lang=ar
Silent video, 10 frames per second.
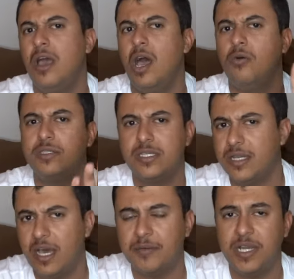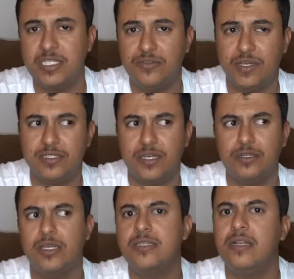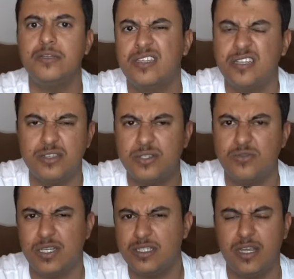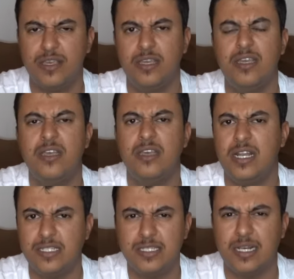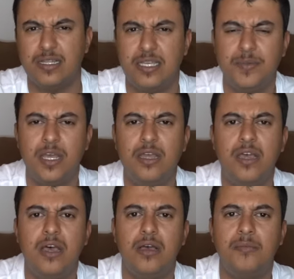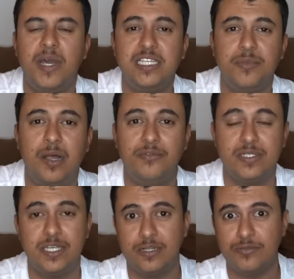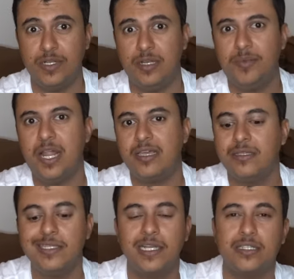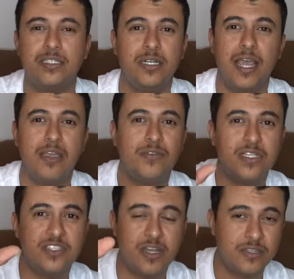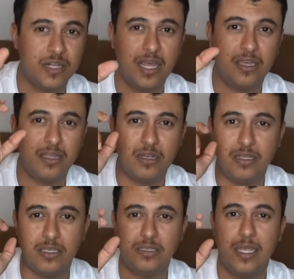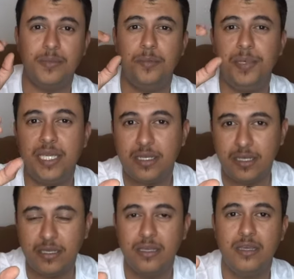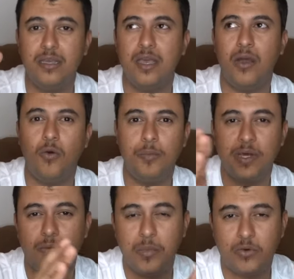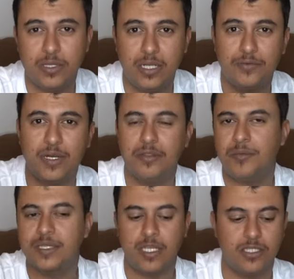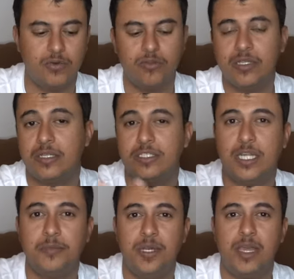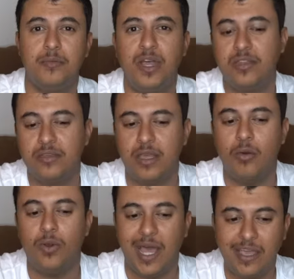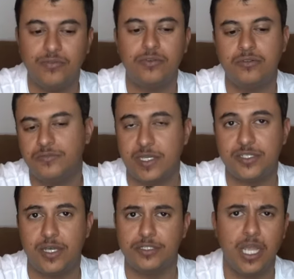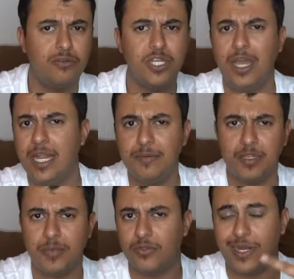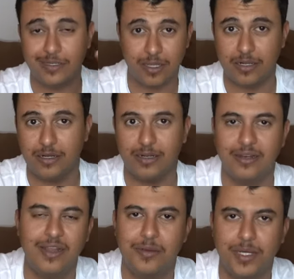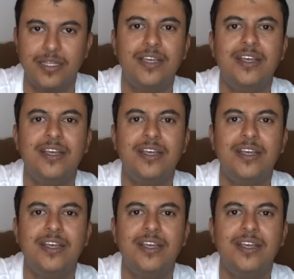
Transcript: او ال 10 ار ما يجي الفاست تشارجنج حتى ال 10 اس والاشياء دي الاجهزه القديمه آه، ما يجي معاهم فاست تشارجنج في العلبه لكن تقدر تشتري اي فاست تشارجنج حق اللي يدعم البي تي او الباور ديليفري 18 واط تقدر تشحن بالايباد او الايفون فاست تشارجنج او شحن الايباد برضه على طريق الايباد